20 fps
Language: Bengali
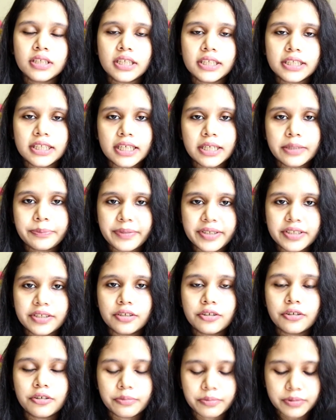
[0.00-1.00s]
এটা
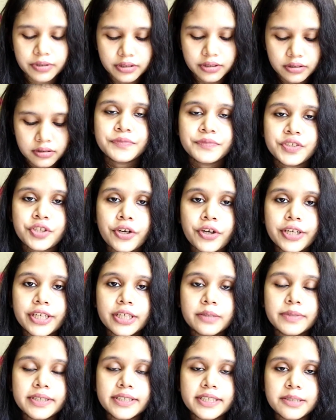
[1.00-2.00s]
বেটার হবে ছয়
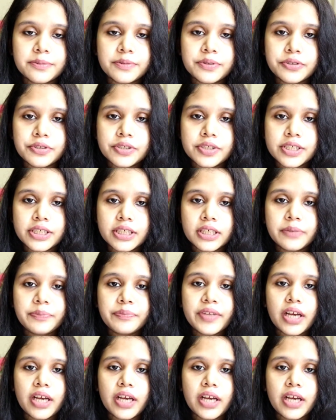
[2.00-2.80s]
নাম্বার টিপস হচ্ছে